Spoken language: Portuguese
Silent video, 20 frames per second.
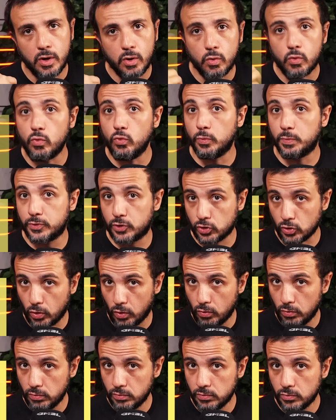Com o
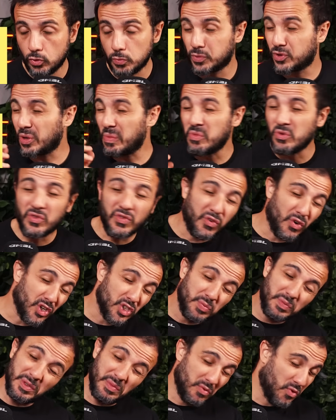PSOL, o PSOL muito
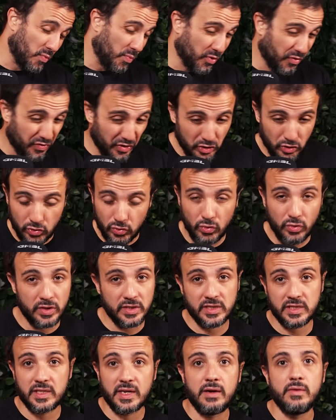forte, por exemplo, com
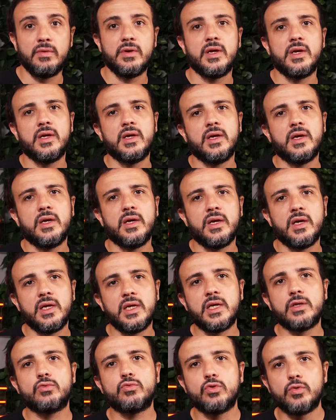professores e tal,
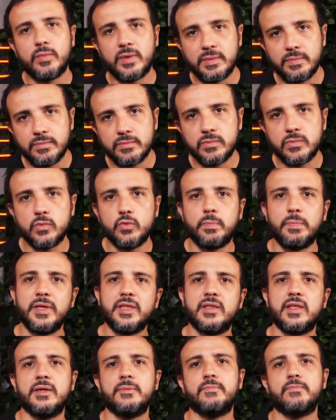e a turma do
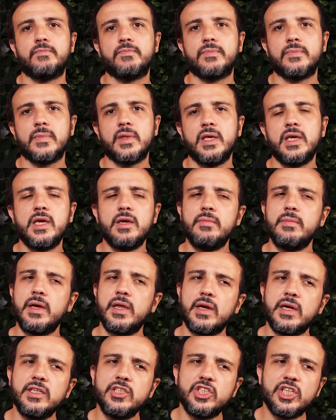PT.
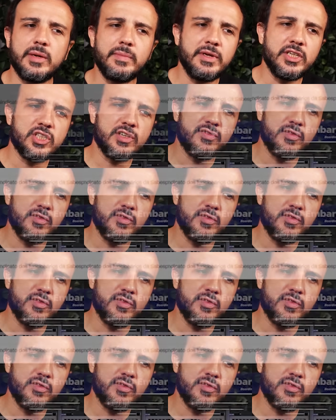antigamente